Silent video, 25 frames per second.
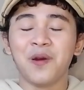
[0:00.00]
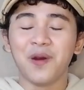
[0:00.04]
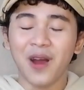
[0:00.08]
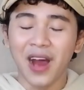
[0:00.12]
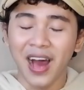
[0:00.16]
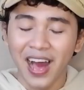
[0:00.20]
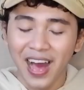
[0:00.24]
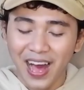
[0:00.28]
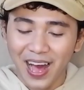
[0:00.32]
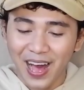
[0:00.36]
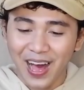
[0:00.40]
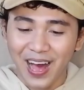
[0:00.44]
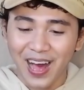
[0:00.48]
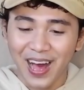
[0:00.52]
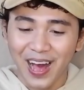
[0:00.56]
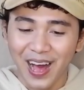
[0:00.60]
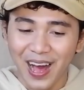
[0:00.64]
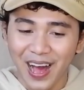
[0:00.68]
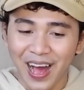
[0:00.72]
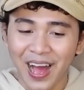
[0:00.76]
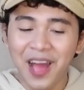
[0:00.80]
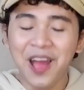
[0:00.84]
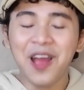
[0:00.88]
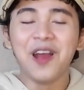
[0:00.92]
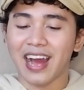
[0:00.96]

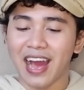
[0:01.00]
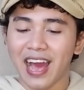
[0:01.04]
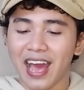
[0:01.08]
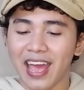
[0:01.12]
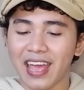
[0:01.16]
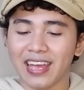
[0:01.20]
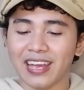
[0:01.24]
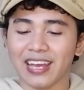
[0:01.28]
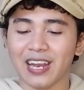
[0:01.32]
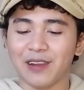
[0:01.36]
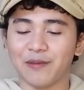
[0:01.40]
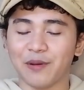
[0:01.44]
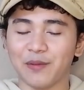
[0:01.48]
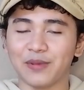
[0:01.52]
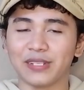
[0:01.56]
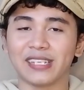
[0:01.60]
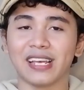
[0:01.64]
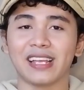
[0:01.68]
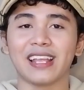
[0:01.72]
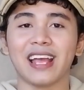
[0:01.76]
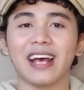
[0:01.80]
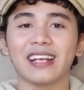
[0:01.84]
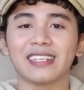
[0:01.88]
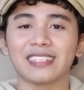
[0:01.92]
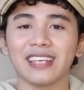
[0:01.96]
Wow, Kai kenapa
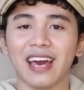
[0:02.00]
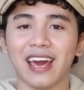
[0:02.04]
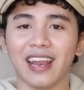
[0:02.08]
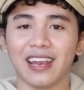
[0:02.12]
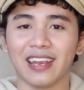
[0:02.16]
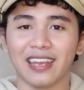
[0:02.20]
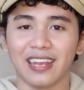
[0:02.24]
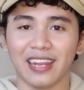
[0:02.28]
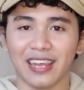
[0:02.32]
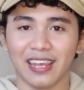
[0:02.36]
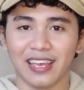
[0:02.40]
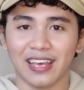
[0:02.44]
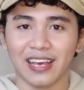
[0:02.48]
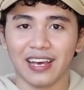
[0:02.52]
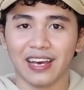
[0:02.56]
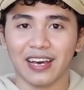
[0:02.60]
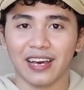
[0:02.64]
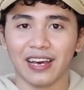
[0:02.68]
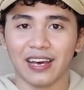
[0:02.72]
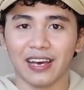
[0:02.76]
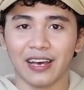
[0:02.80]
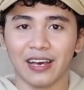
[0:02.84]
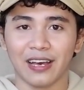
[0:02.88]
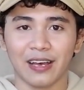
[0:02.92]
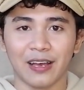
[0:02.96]
bisa nyasar nih ke
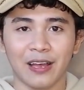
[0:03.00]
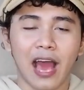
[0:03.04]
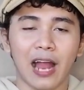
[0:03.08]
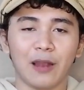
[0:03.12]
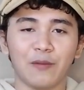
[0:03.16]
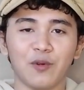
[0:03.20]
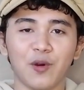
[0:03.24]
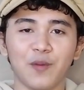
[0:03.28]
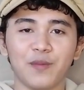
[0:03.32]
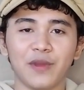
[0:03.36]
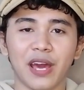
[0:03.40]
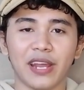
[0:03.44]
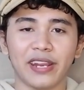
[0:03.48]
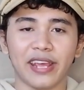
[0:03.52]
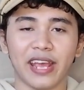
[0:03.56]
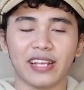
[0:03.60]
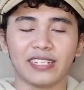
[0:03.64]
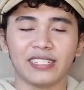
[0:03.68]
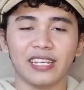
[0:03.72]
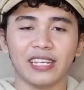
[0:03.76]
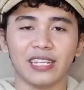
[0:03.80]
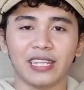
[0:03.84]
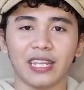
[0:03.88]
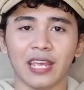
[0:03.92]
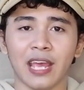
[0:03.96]
album dari
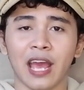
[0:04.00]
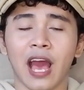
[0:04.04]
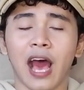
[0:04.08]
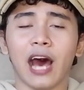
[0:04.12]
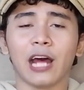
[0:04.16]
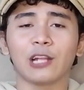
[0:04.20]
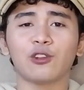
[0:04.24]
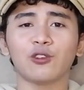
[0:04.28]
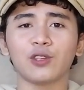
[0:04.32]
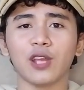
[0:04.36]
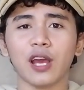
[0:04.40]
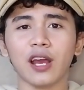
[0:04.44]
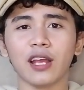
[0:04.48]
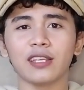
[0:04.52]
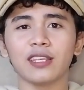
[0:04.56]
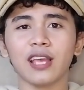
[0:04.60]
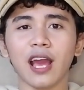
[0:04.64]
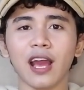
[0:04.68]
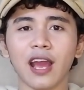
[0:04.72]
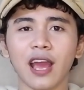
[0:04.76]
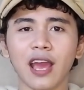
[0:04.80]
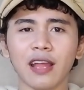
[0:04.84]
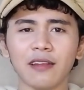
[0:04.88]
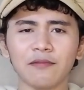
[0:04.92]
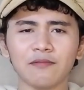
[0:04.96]
NCT? Atau
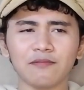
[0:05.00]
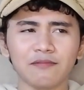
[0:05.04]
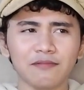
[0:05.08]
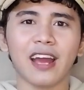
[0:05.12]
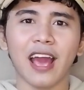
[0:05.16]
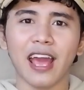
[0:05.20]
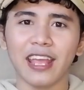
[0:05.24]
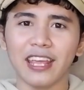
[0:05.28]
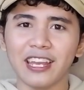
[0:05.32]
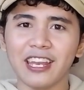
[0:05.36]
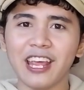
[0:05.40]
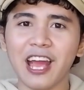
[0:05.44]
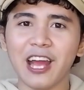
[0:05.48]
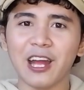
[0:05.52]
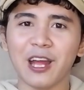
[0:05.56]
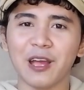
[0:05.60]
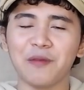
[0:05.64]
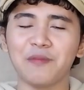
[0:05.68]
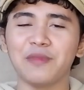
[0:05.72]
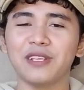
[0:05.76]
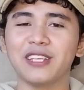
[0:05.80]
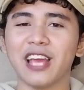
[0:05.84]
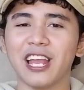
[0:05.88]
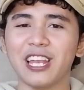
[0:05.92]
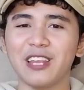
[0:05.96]
jangan-jangan Kai ini
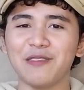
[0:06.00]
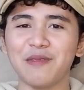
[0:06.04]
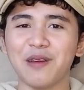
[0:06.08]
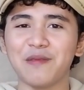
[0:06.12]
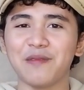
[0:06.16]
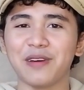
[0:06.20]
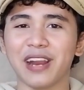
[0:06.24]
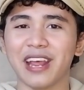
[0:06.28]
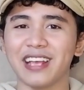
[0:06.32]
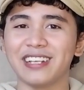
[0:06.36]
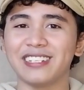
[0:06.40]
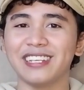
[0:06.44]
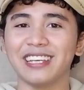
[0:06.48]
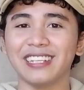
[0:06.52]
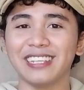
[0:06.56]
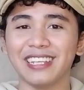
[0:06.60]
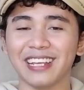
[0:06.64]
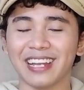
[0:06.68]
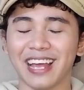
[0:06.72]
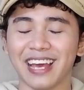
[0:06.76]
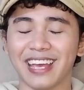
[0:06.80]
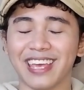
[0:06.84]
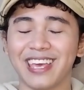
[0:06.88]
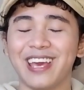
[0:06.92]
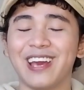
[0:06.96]
akan menjadi member NCT
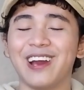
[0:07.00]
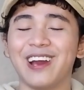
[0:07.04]
lagi?